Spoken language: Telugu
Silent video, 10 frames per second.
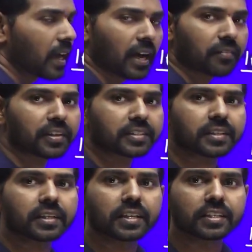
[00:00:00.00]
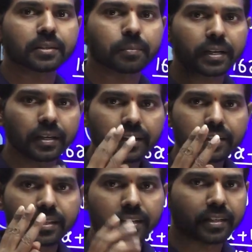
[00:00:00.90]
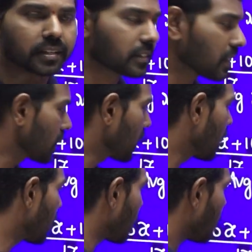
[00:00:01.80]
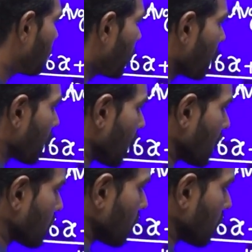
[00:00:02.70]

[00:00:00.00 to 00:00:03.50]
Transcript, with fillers: యావరేజ్ ఇంక్రీజ్డ్ బై త్రీ రన్స్ ఇది క్లియర్ కదా క్రాస్